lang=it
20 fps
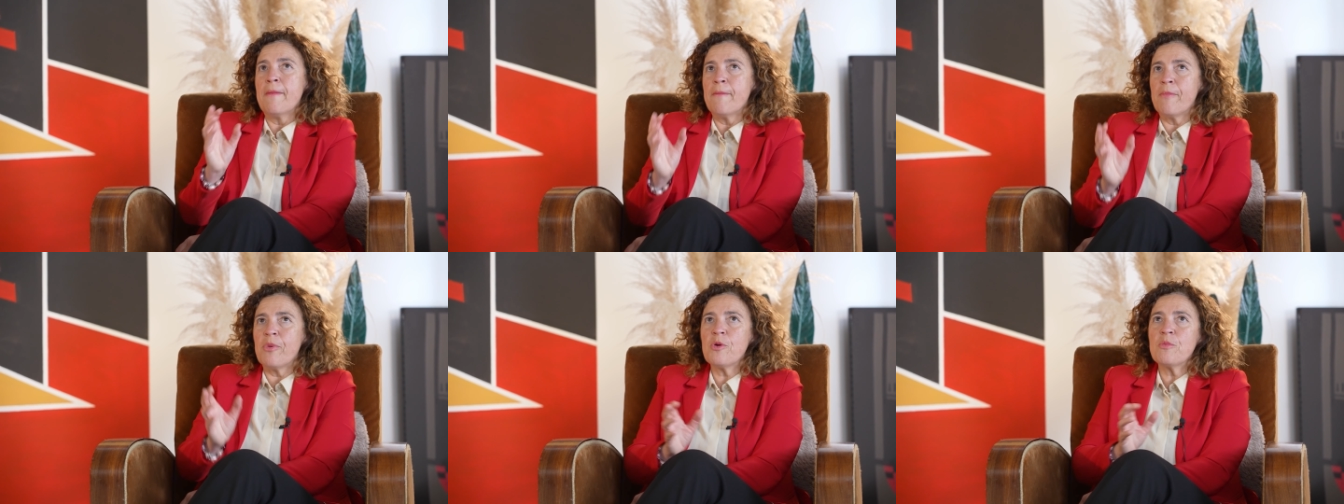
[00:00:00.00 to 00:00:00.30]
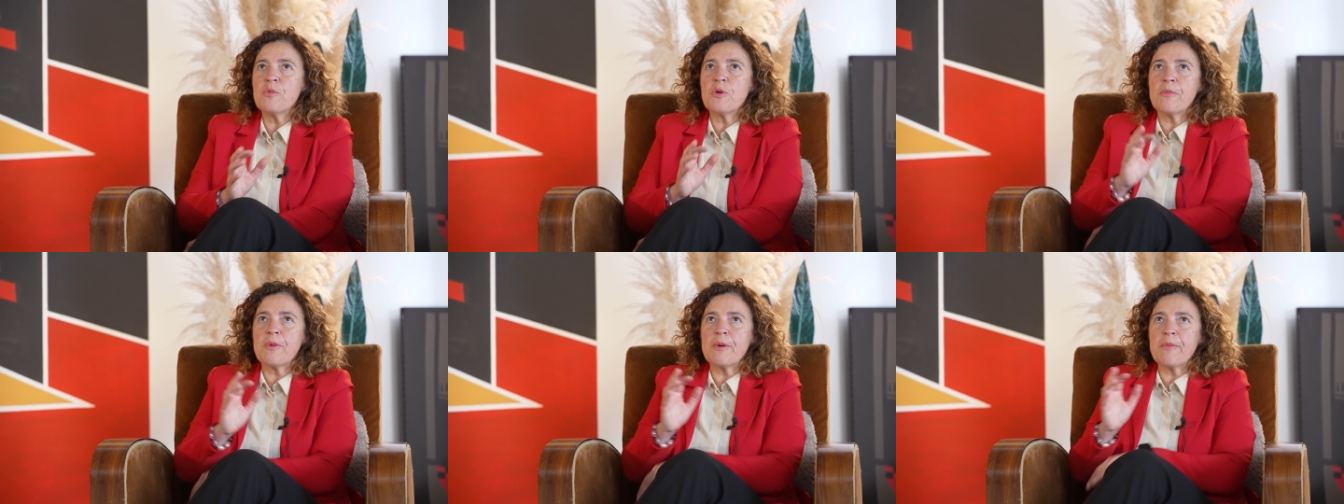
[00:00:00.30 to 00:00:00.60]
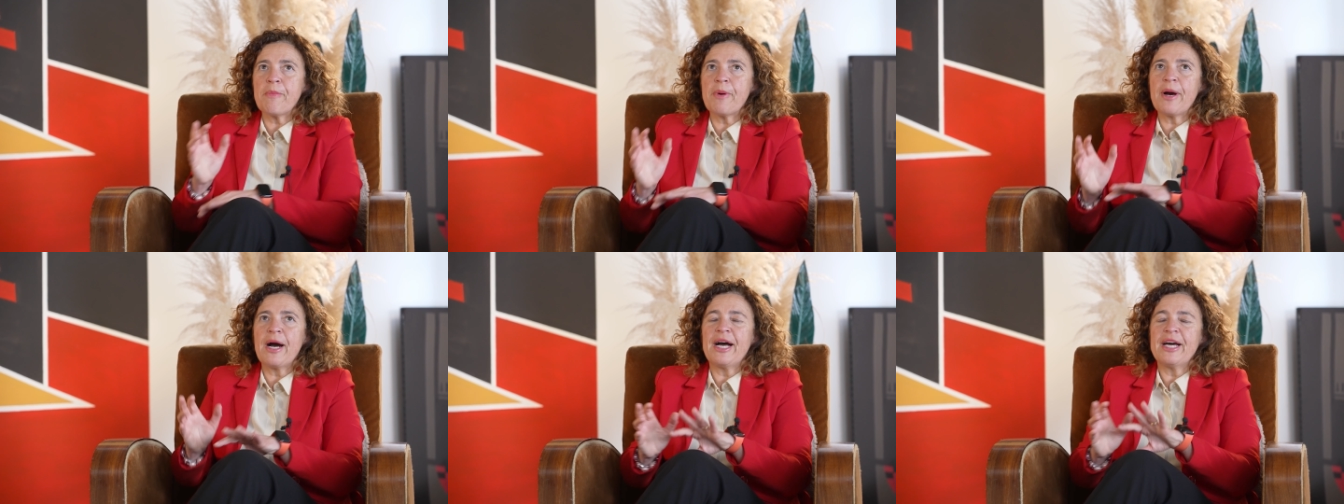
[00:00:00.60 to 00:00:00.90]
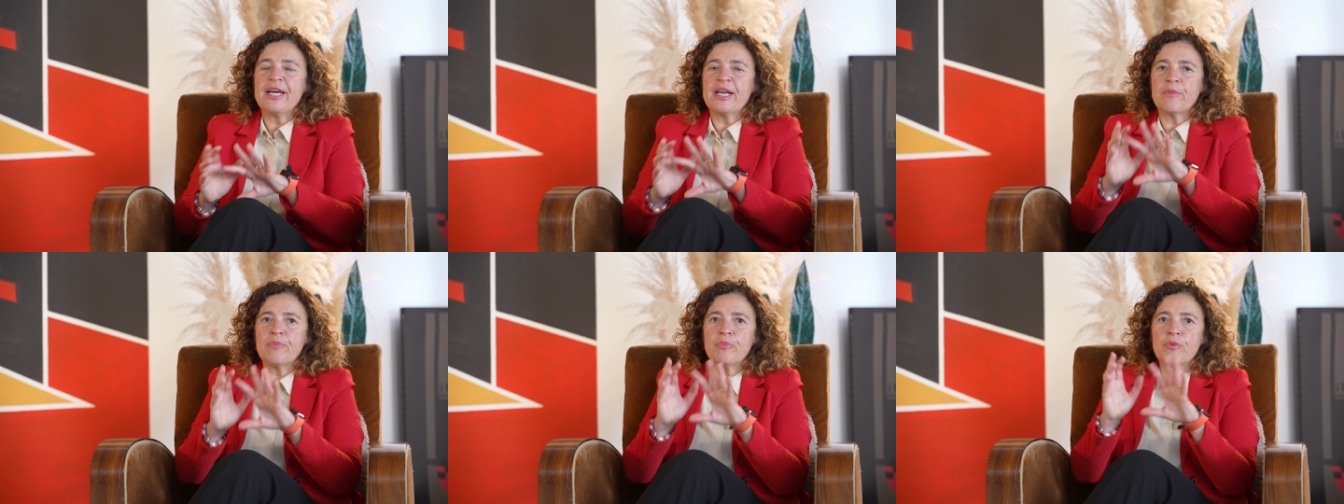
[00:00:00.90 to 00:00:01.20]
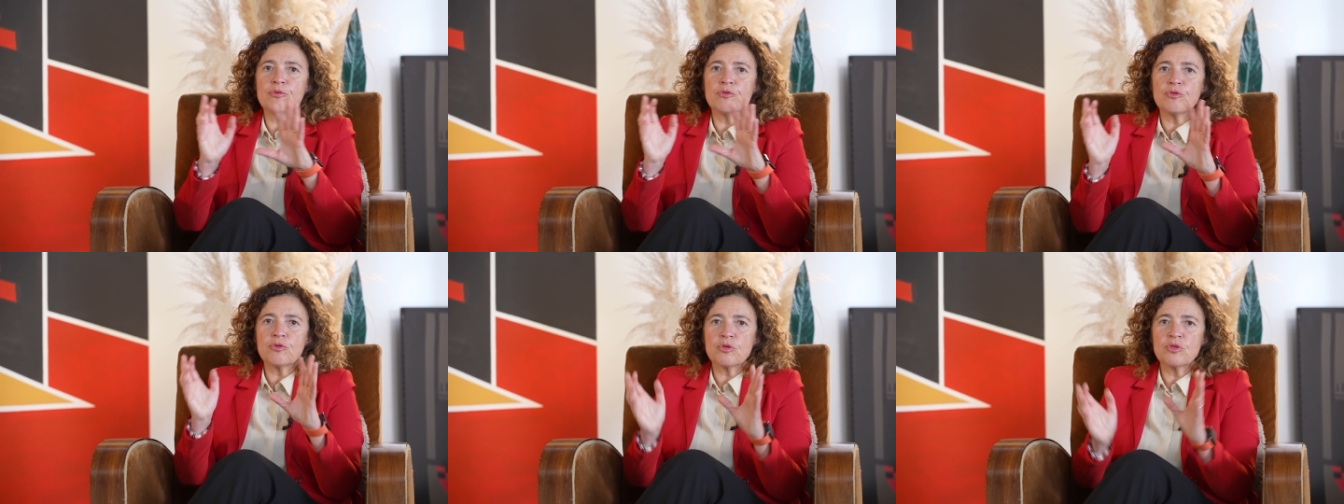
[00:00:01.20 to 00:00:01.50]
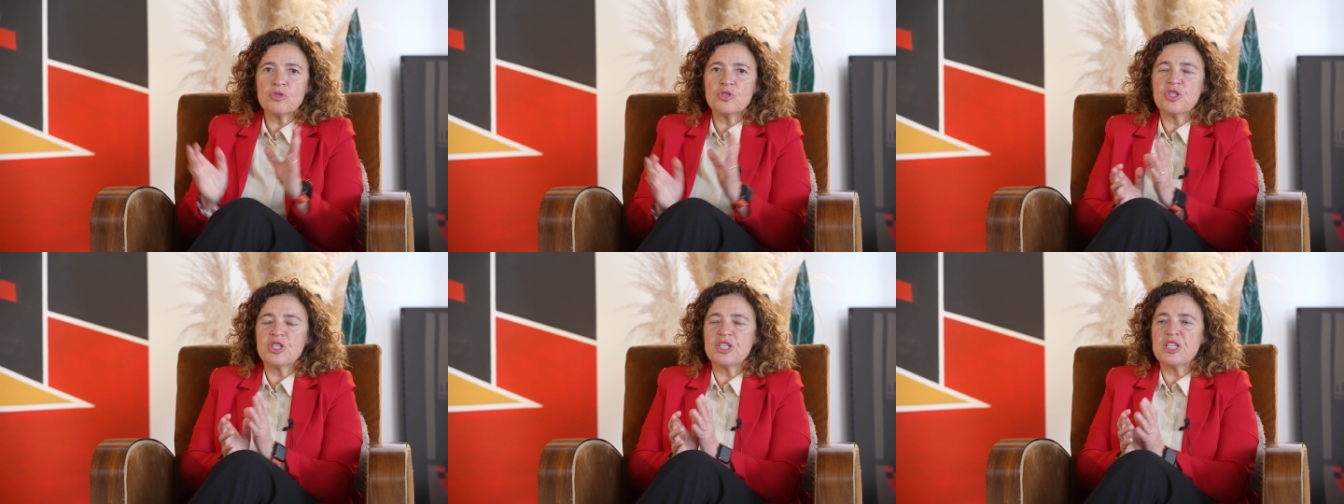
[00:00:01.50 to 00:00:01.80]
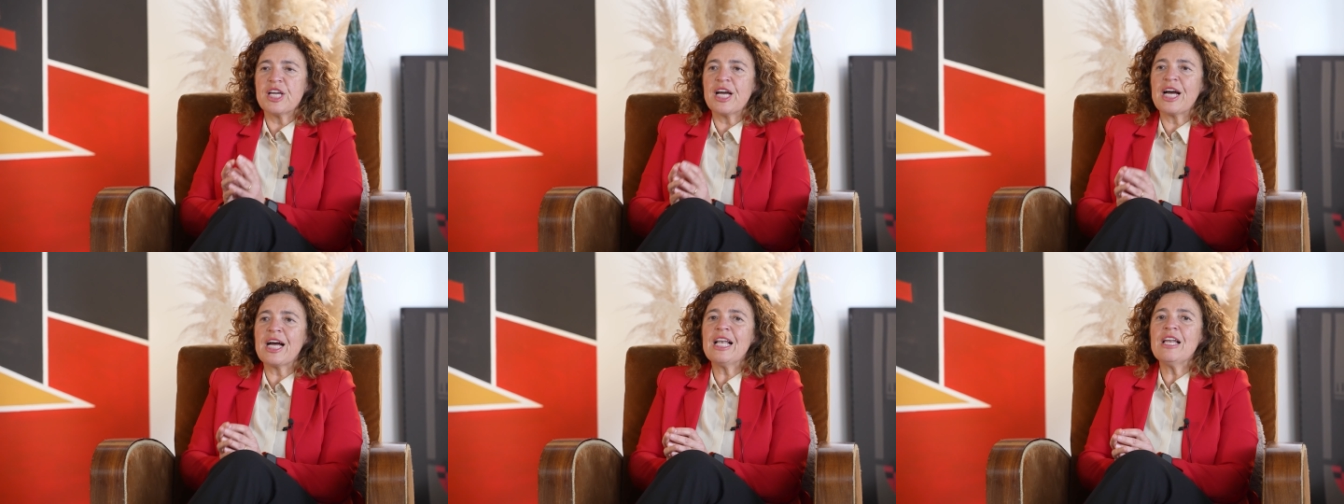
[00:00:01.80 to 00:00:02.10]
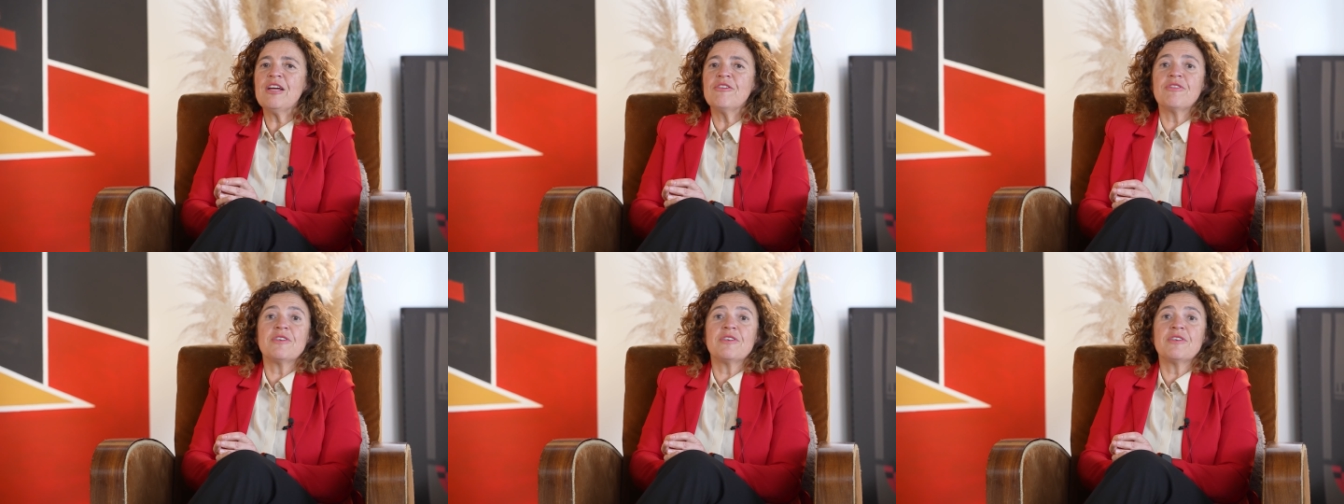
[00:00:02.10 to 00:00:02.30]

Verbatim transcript: Poi mio papà era appunto geniale,